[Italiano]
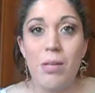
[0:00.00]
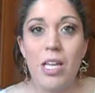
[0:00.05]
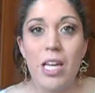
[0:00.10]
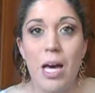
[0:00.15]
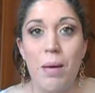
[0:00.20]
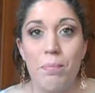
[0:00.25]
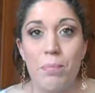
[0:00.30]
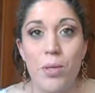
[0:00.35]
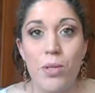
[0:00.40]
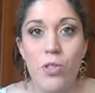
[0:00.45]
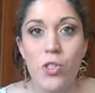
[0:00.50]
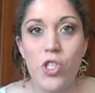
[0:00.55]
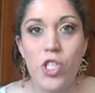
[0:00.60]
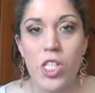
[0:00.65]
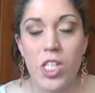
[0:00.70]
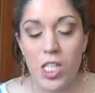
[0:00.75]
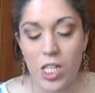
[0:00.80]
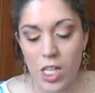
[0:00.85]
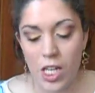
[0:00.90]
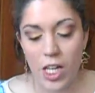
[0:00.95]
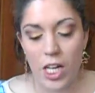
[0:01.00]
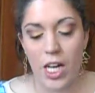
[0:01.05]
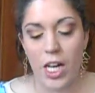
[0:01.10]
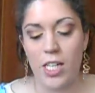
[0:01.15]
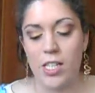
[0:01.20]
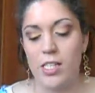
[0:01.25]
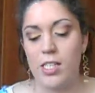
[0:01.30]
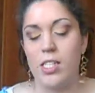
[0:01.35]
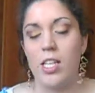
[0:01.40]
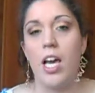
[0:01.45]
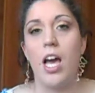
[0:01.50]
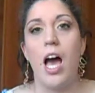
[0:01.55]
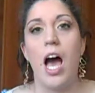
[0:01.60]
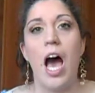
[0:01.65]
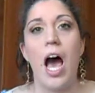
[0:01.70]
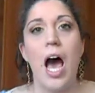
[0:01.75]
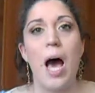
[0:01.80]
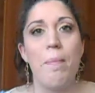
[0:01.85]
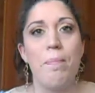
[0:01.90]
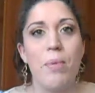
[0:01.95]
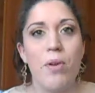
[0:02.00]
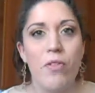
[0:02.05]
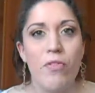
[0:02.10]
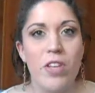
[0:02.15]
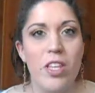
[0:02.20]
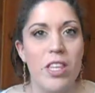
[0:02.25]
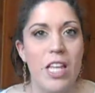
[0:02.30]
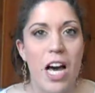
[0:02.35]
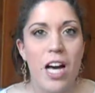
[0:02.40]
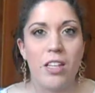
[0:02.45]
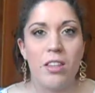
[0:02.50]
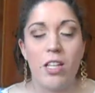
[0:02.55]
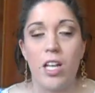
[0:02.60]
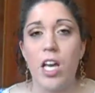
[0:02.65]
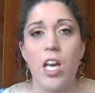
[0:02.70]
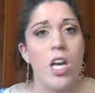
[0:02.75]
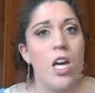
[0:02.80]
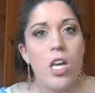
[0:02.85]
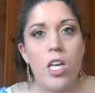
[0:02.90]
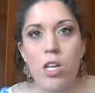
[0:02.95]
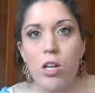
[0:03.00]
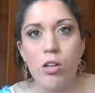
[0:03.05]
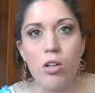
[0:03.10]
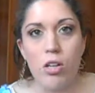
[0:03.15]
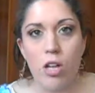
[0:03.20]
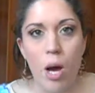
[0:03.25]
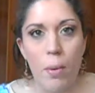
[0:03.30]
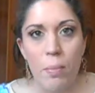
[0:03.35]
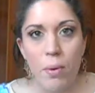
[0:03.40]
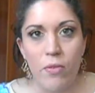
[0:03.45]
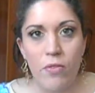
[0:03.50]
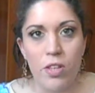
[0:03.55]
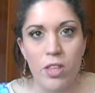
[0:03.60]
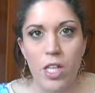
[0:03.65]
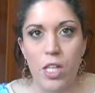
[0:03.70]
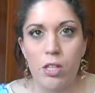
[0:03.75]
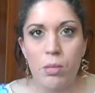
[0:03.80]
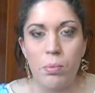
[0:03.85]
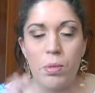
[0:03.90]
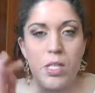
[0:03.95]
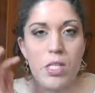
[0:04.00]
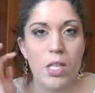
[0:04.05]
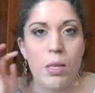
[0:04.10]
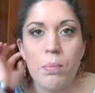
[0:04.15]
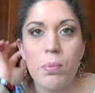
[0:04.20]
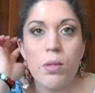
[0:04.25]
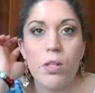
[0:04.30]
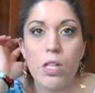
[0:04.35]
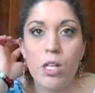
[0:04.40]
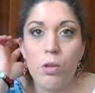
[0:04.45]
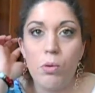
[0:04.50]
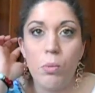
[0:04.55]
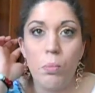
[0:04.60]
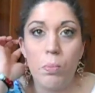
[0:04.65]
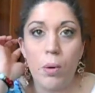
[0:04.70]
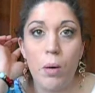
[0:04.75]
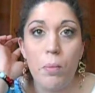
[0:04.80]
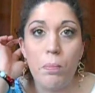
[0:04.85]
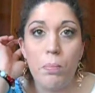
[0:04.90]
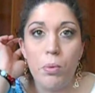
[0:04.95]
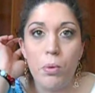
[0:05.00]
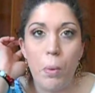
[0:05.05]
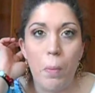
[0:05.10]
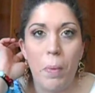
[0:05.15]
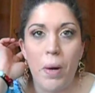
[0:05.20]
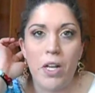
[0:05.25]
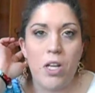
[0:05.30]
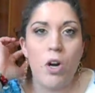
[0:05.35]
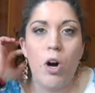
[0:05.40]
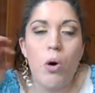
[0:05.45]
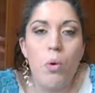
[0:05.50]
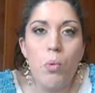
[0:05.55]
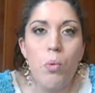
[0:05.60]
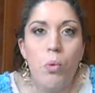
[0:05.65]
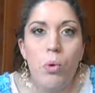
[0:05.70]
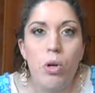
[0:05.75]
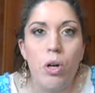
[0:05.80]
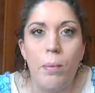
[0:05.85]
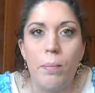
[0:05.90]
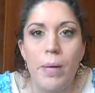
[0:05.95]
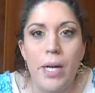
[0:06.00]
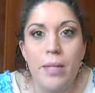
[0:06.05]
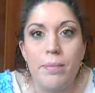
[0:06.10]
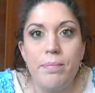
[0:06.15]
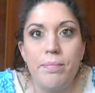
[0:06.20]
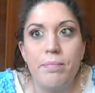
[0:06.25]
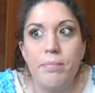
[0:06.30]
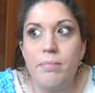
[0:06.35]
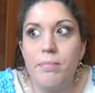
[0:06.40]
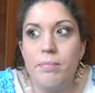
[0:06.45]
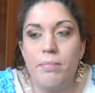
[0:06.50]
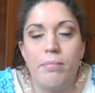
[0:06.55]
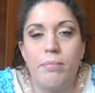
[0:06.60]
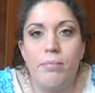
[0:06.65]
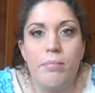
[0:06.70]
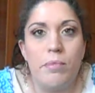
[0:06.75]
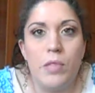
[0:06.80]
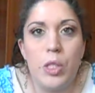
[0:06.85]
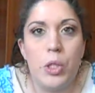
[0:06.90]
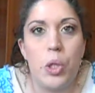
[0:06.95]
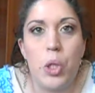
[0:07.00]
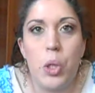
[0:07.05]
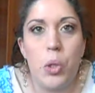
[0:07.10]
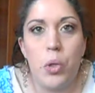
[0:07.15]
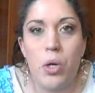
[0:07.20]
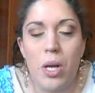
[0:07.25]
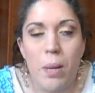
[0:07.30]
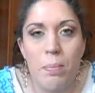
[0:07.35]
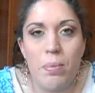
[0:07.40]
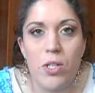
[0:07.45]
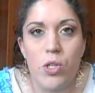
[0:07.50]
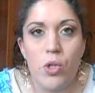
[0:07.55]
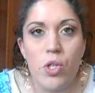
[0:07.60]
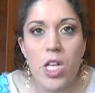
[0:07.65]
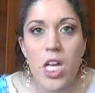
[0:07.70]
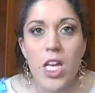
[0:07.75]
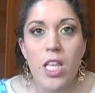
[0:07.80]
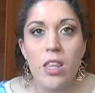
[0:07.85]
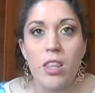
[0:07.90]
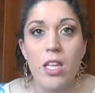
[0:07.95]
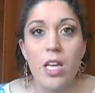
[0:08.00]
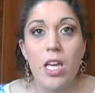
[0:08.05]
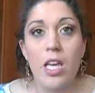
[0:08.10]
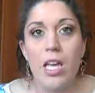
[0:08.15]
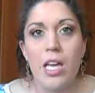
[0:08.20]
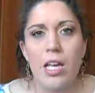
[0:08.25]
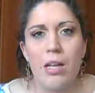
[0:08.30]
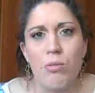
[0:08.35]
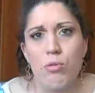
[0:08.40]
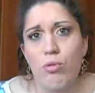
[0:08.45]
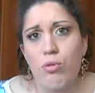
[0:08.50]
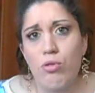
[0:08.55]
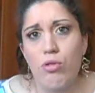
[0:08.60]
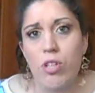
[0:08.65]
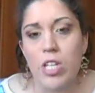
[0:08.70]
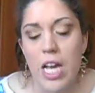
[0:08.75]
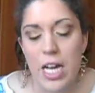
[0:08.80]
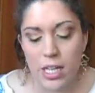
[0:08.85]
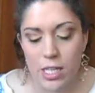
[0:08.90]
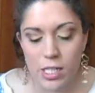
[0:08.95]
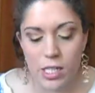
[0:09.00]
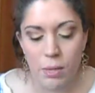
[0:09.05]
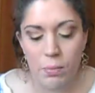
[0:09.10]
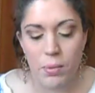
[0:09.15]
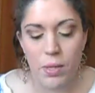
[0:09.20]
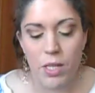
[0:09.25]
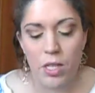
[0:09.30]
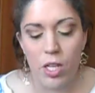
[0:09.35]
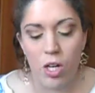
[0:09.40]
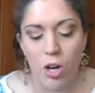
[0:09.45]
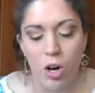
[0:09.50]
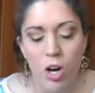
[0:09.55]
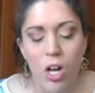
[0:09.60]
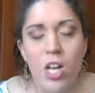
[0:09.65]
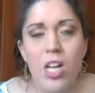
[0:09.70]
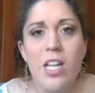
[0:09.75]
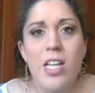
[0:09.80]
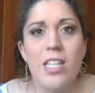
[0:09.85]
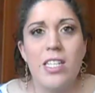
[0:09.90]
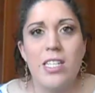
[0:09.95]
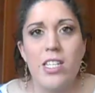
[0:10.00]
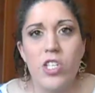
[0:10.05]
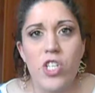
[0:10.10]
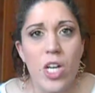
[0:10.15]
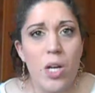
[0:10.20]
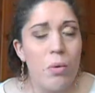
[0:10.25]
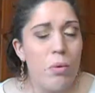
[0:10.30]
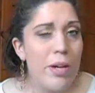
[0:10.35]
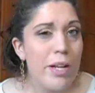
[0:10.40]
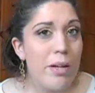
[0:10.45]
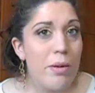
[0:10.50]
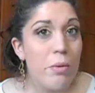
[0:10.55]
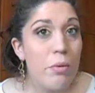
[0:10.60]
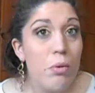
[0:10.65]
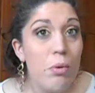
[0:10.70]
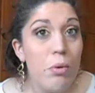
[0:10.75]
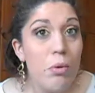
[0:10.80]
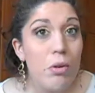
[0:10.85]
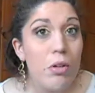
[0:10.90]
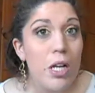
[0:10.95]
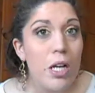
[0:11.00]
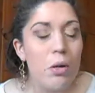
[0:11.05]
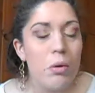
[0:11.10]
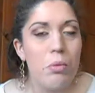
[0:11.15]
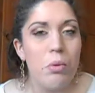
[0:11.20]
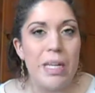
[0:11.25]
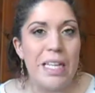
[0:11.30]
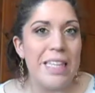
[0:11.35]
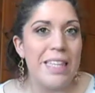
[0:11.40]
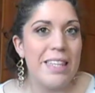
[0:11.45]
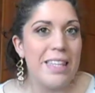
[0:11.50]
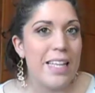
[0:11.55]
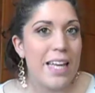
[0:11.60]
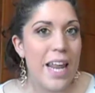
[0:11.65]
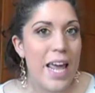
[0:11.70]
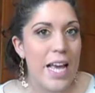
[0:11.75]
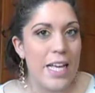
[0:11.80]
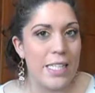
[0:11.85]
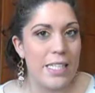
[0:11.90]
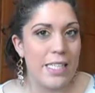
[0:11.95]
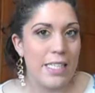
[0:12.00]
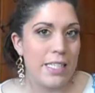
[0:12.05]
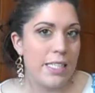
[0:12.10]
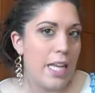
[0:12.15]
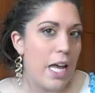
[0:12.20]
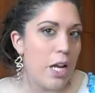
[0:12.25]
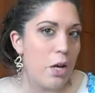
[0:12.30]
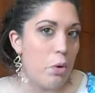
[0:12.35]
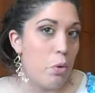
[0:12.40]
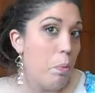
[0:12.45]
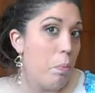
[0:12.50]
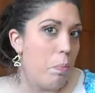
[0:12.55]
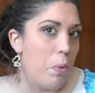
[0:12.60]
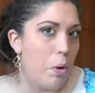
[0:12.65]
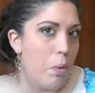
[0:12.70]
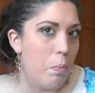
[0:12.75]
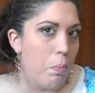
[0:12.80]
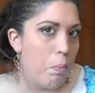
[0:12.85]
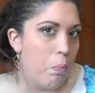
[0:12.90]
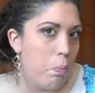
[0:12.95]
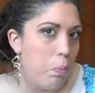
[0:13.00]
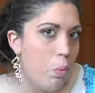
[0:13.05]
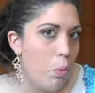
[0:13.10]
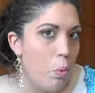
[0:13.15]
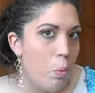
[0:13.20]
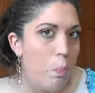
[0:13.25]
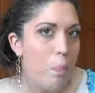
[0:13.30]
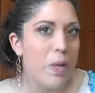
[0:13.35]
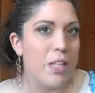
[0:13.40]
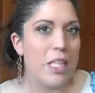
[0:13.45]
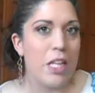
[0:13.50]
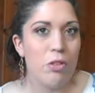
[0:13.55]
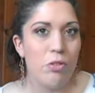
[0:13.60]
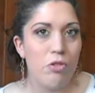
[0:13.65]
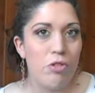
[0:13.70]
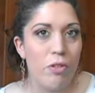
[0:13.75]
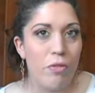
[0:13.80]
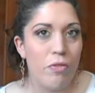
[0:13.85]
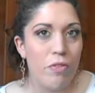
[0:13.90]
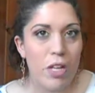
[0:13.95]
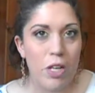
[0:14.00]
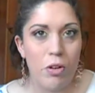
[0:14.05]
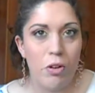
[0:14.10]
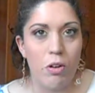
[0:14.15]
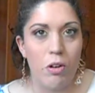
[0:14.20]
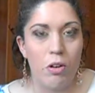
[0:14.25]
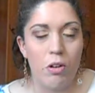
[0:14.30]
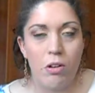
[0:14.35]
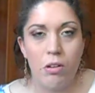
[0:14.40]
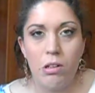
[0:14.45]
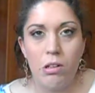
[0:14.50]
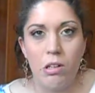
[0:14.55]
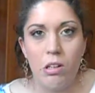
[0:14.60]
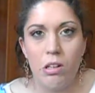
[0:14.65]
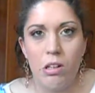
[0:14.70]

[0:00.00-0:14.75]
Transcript: campioncini ragazze approfittatene io non ne ho approfittato per esempio del coupon pupa ne ho uno ma non ho ancora preso niente e non so neanche se prenderò se c'è qualcuno a cui interessa il coupon pupa tanto c'è fino